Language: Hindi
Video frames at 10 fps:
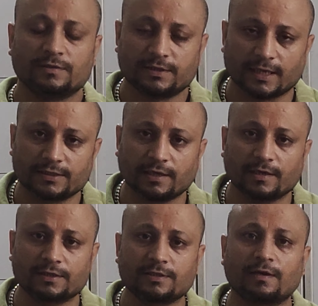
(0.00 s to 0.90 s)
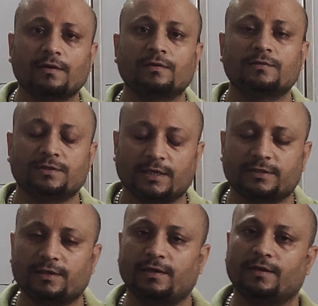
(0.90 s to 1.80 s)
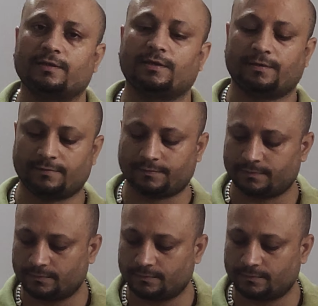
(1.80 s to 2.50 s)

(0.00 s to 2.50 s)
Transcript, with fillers: जय श्री कृष्णा जय श्री राधे